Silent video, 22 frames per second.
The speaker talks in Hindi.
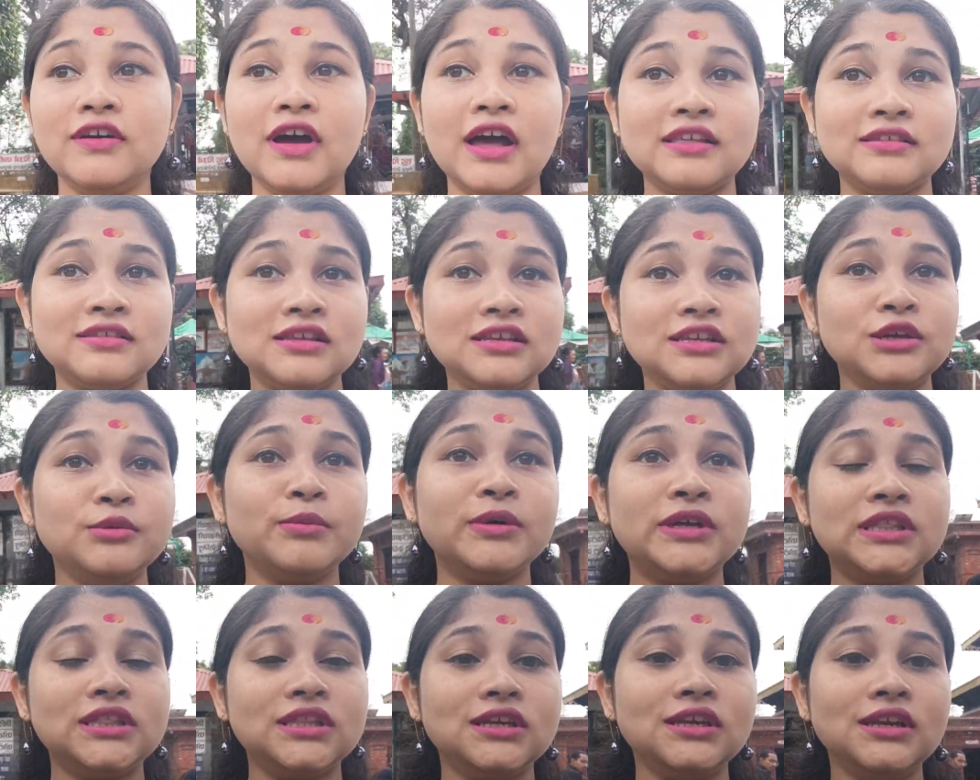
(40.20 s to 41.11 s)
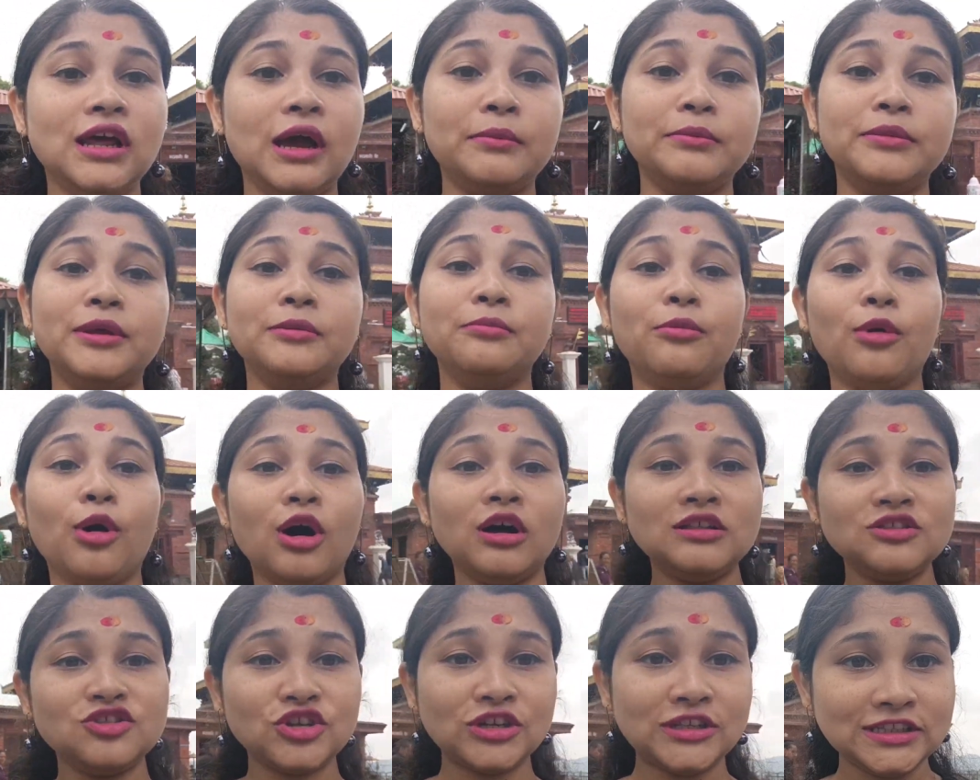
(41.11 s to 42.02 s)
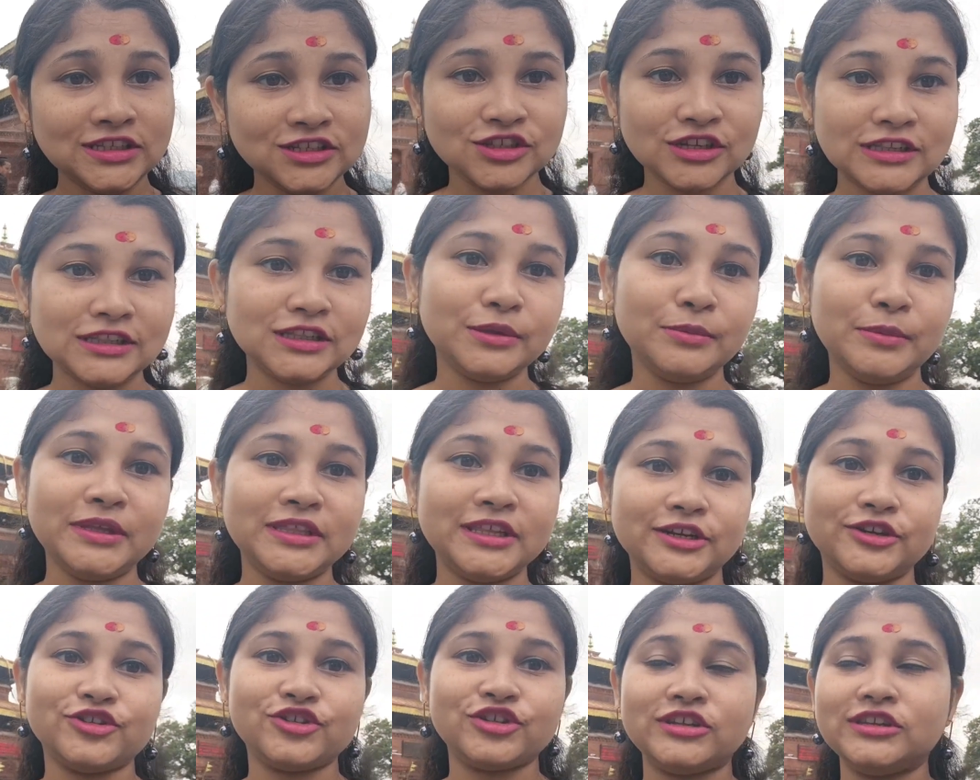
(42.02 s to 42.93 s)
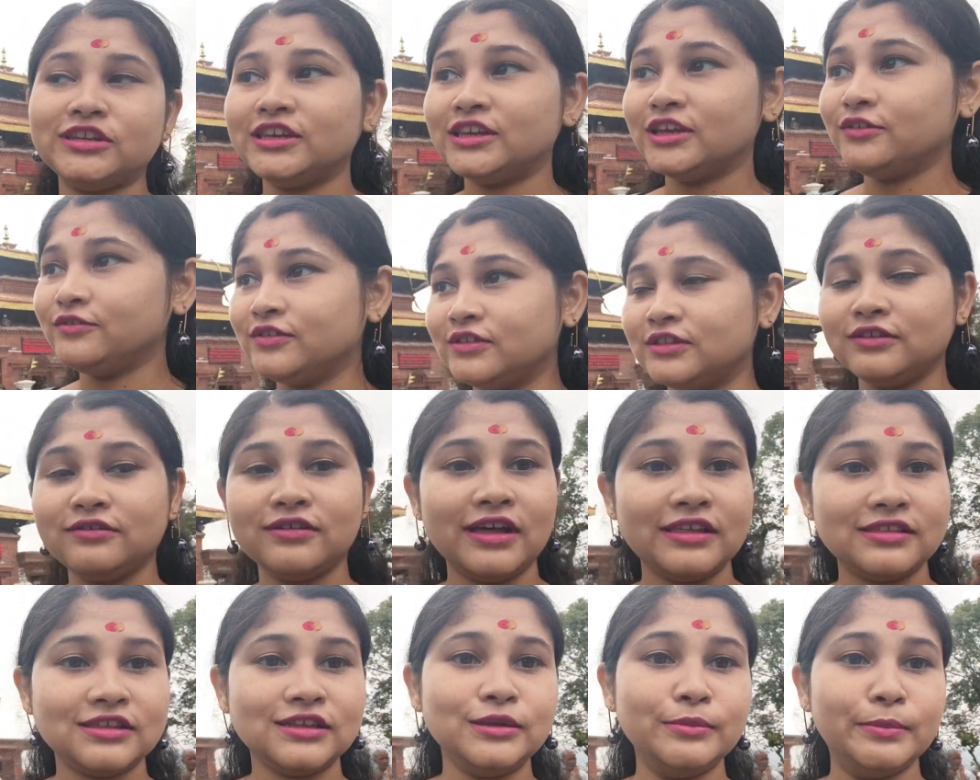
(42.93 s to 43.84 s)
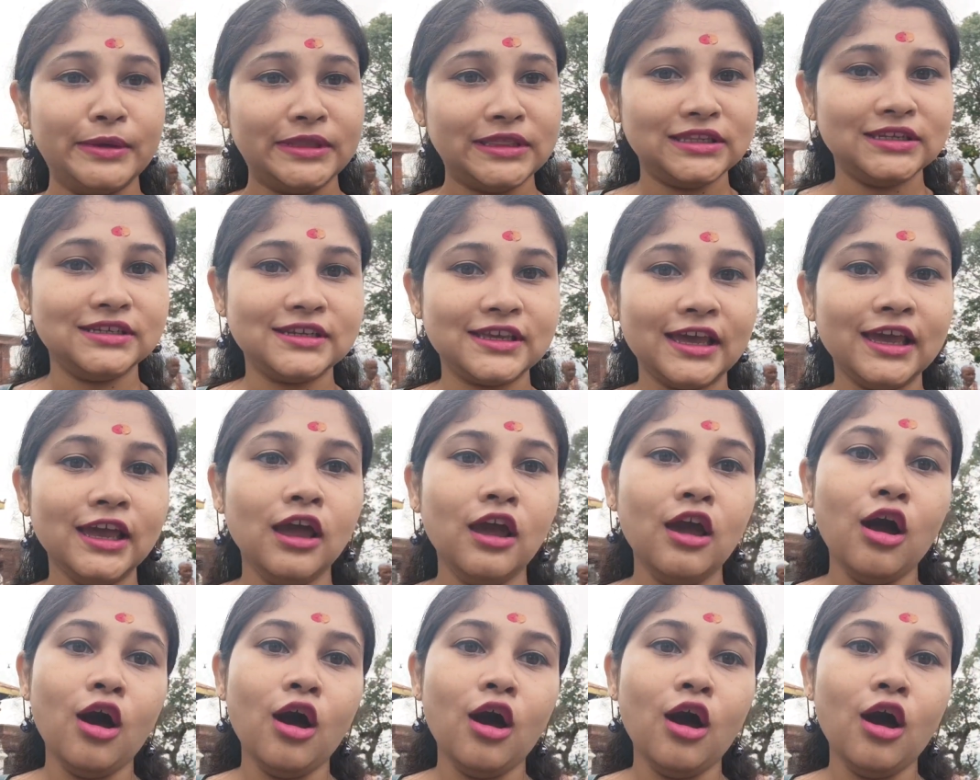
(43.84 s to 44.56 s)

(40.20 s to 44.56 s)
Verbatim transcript: विंध्यवासिनी मंदिर हमने बहुत जल्दी जल्दी में दर्शन किए विंध्यवासिनी मंदिर के